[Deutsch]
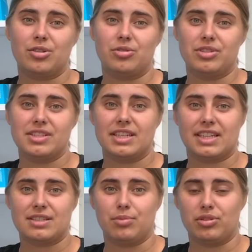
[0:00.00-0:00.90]
Und dieser
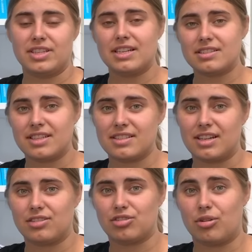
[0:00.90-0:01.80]
ganze Prozess, der sehr
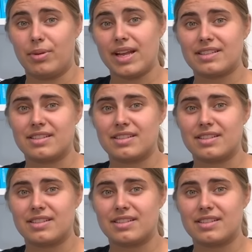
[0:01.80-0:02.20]
komplex